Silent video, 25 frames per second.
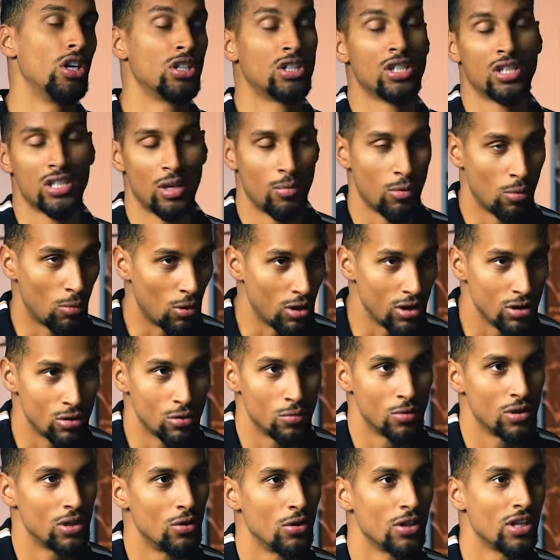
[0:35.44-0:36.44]
c'est simplement les
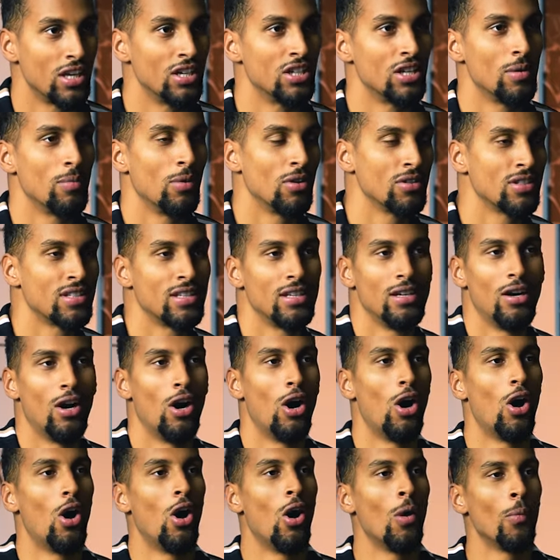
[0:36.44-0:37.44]
objets auxquels j'ai pensé
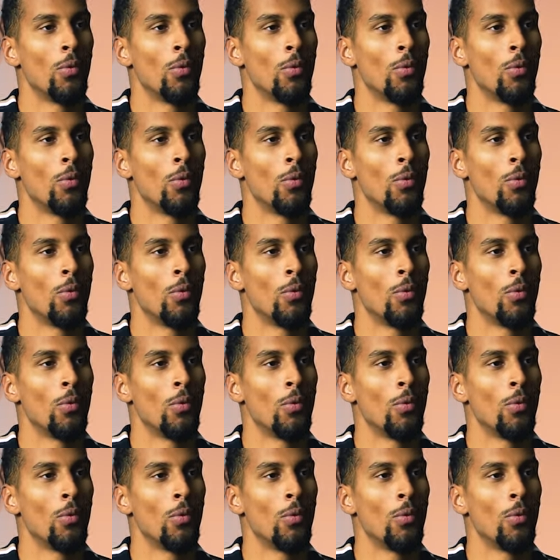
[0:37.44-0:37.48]
euh, en